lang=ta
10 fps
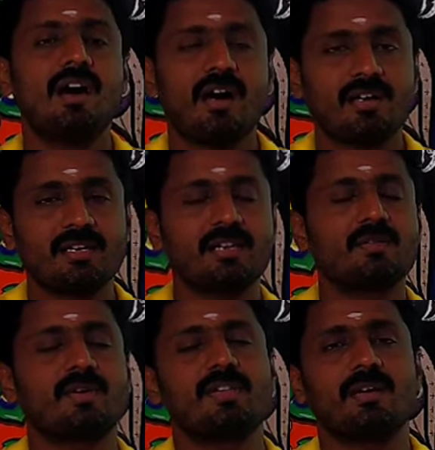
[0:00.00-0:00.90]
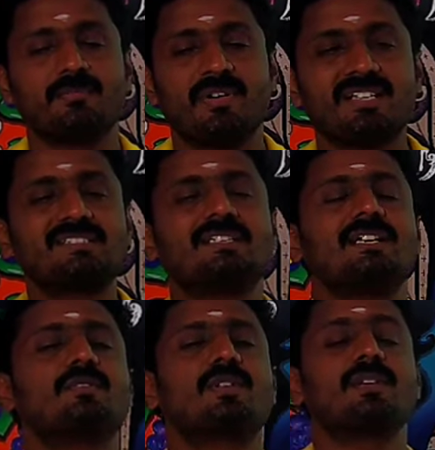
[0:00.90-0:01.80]
ஆல்கேயினுடைய
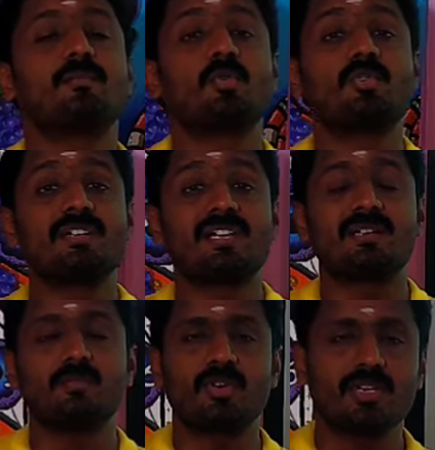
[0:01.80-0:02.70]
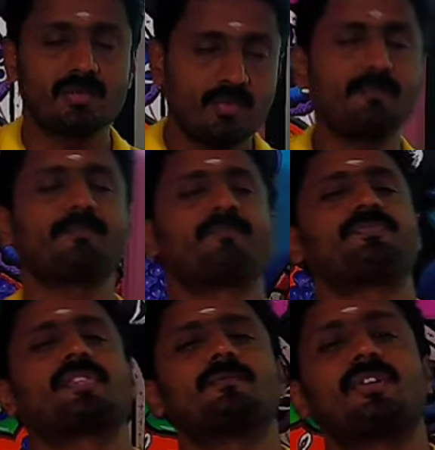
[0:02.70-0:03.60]
பாசிகளினுடைய பொருளாதார முக்கியத்துவம்
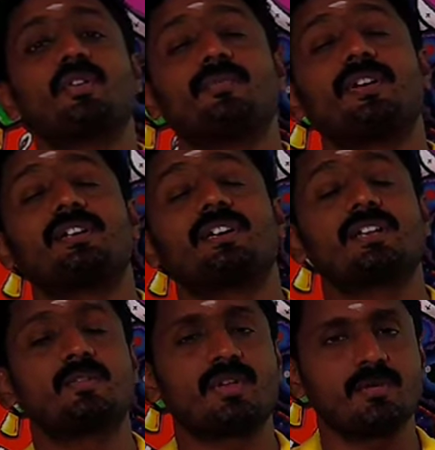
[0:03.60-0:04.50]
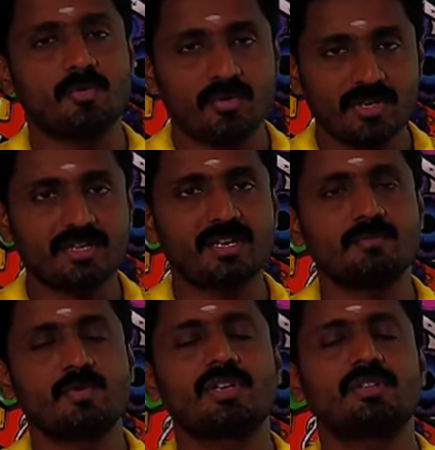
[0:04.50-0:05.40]
பிரையோஃபைட்டுகளினுடைய பொருளாதார
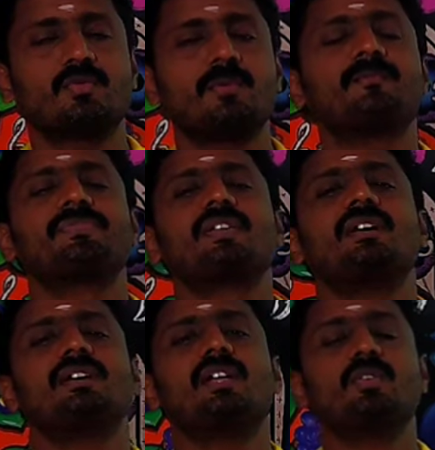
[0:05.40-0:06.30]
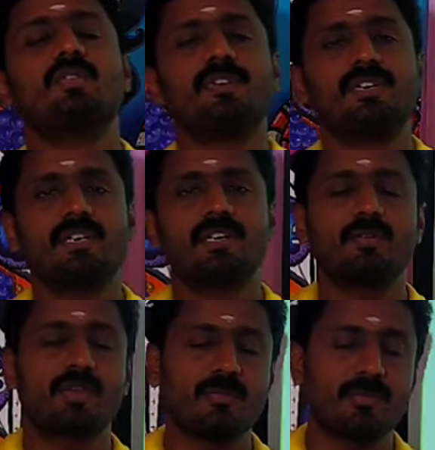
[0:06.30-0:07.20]
முக்கியத்துவம்
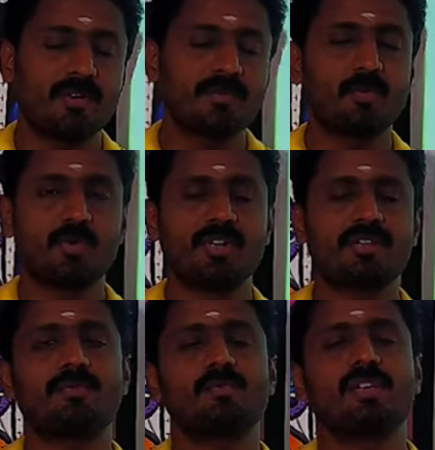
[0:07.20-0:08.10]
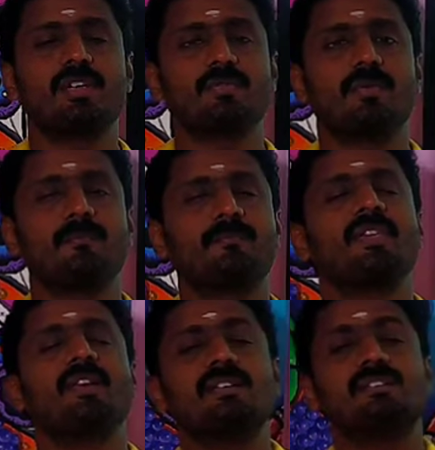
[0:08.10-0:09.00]
டெருடோஃபைட்டுகளினுடைய பொருளாதார முக்கியத்துவம்
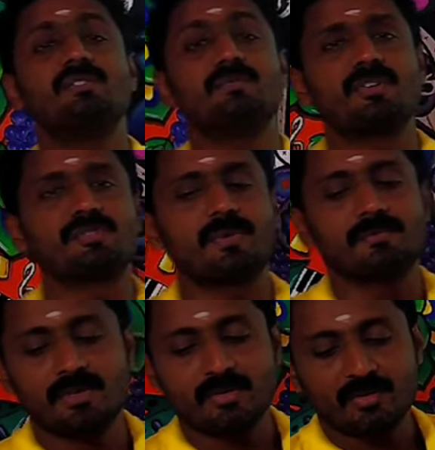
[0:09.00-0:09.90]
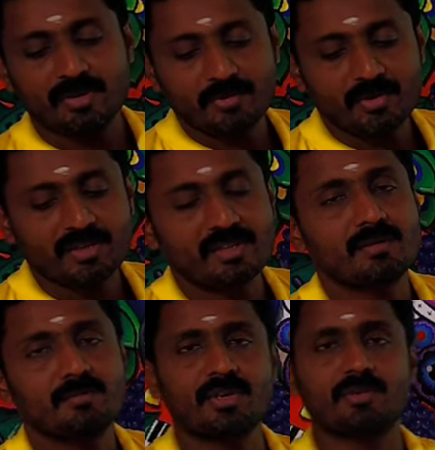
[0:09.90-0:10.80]
ஜிம்னோஸ்பம்களுடைய பொருளாதார
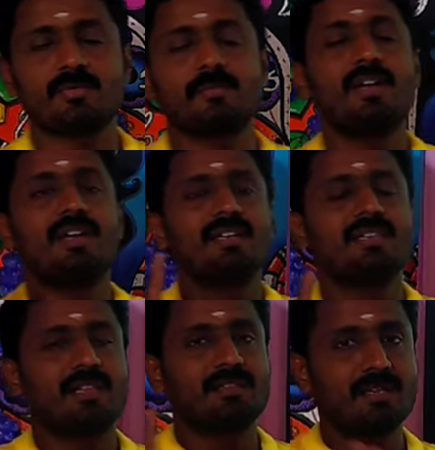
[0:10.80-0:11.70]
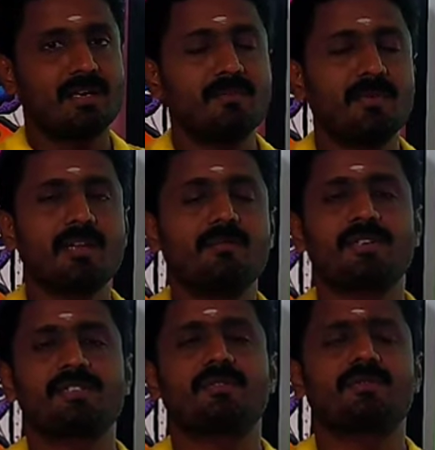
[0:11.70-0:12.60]
முக்கியத்துவம் இது அத்தனையும் நீங்கள்
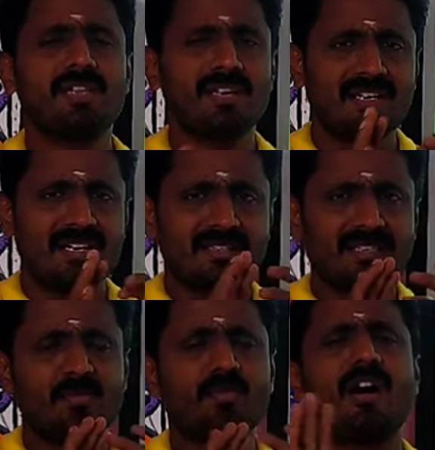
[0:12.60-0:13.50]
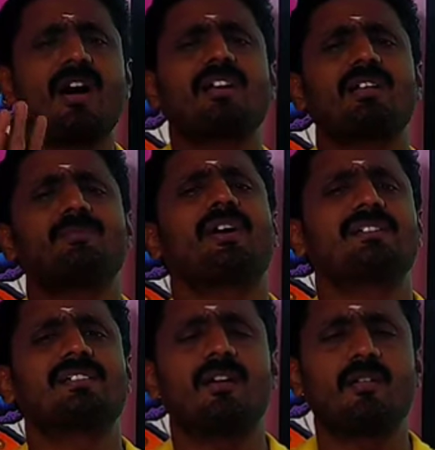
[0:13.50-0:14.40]
படிச்சுக்கணும் எல்லாத்துலேயும் ஒரு ஆறு ஆறு
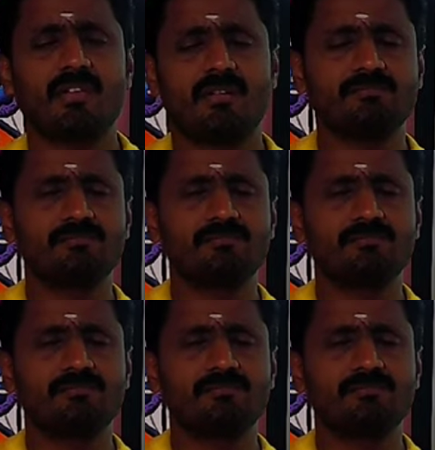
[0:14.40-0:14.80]
பாயிண்ட் அவ்வளோதான்